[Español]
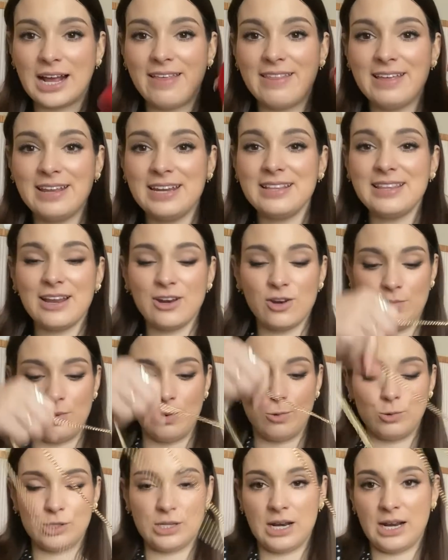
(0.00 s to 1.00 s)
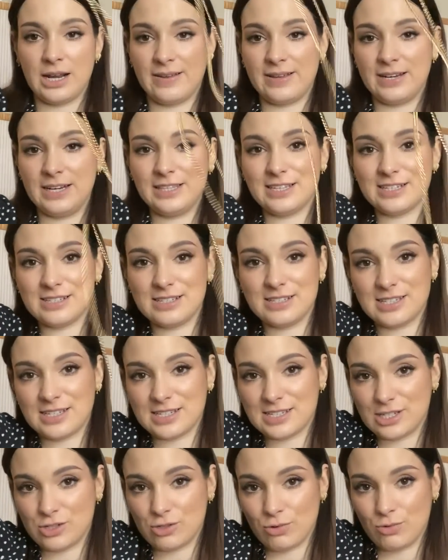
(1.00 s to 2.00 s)
cadenita no me gusta, la cadenita es de
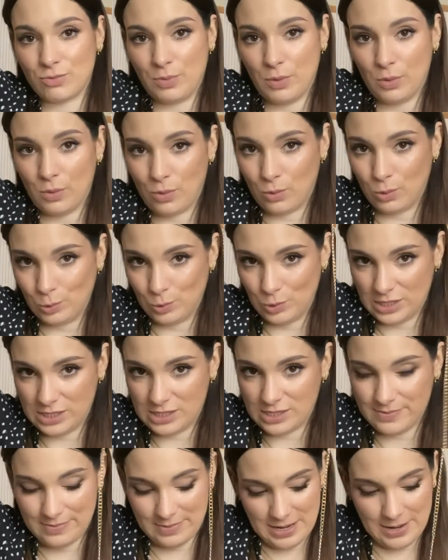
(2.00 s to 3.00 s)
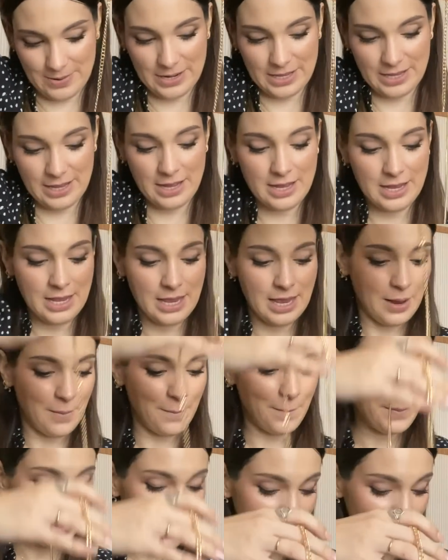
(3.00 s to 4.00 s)
estas que son un poco cutres, la verdad.
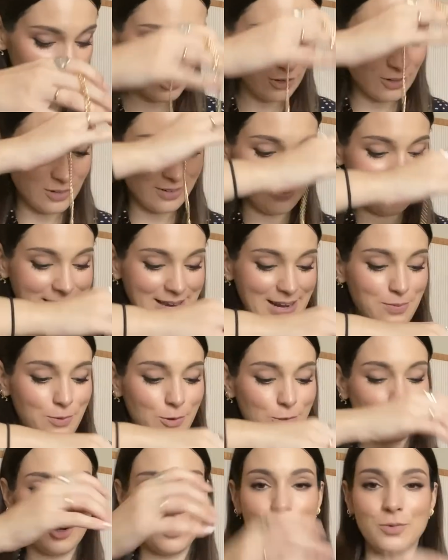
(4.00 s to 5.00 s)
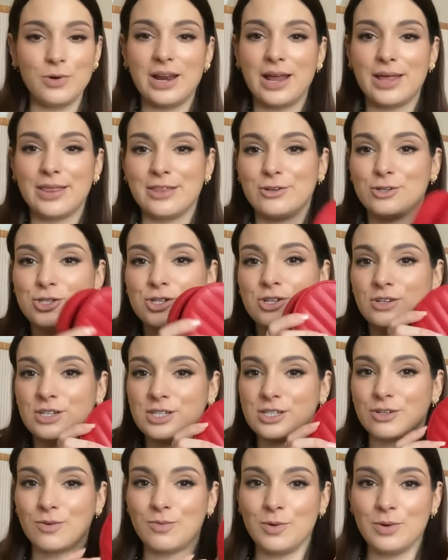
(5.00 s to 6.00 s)
Pero el bolso es muy gracioso,
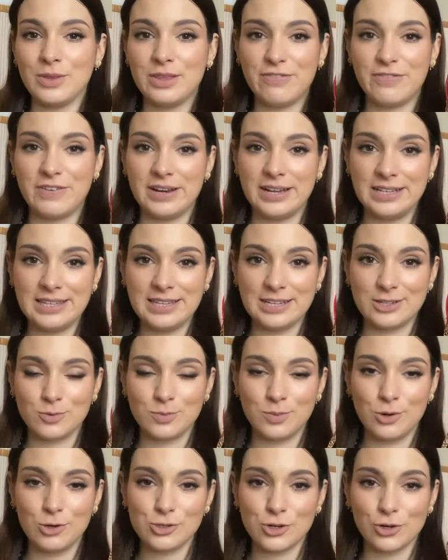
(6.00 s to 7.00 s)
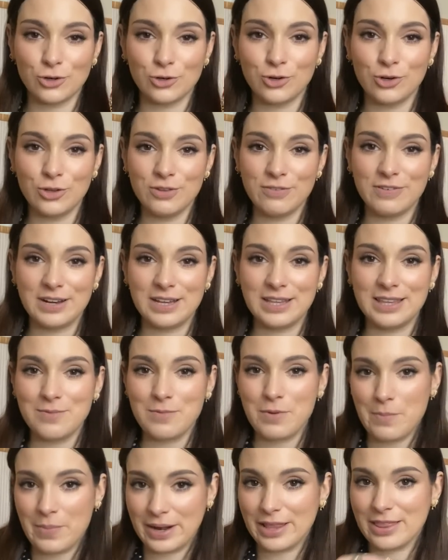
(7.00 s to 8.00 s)
es como diferente, es un bolso rojo diferente y
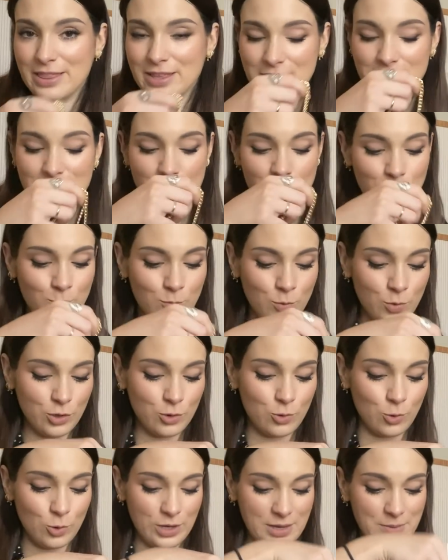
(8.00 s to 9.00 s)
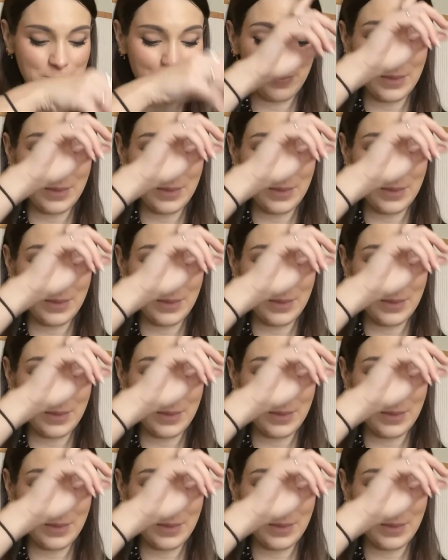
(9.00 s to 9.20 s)
me parece muy cutre.